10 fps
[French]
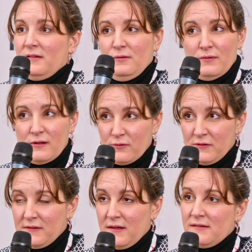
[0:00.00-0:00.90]
Des nouvelles
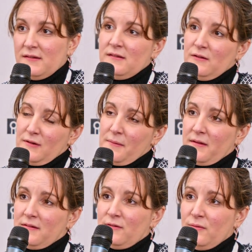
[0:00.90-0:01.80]
sociétés existent, des nouvelles
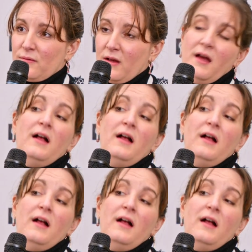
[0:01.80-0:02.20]
prestations. Donc